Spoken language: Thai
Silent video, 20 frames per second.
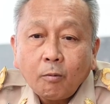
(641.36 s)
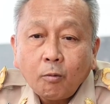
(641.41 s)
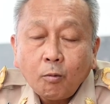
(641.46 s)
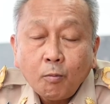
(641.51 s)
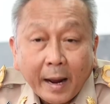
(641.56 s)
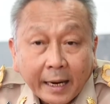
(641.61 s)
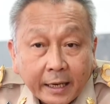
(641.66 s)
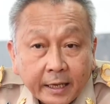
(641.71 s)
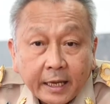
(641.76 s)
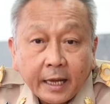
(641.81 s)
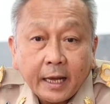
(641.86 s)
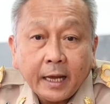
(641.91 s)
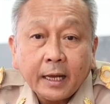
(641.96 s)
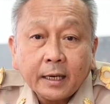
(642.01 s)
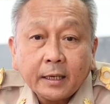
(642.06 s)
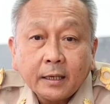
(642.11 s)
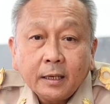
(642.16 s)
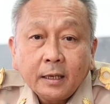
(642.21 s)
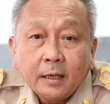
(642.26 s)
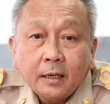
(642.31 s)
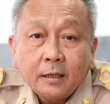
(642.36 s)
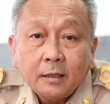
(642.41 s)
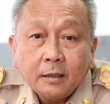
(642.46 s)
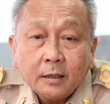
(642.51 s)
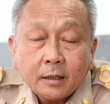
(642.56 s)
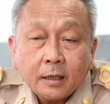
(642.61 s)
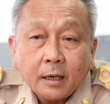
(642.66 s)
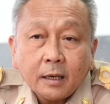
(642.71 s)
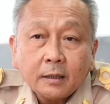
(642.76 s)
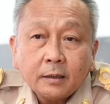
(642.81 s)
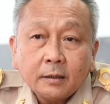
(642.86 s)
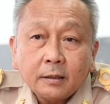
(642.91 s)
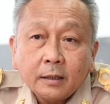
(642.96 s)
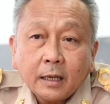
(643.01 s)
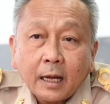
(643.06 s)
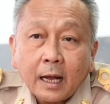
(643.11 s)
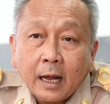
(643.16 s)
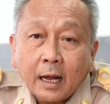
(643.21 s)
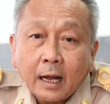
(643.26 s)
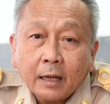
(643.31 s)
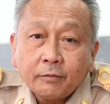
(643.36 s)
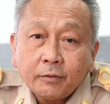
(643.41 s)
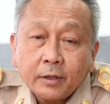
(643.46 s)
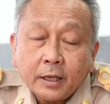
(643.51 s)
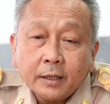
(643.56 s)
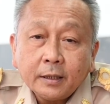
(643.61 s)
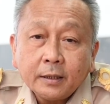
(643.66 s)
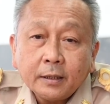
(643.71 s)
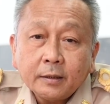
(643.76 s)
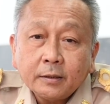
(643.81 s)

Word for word: อุบัติเหตุหรือเกิดสิ่ง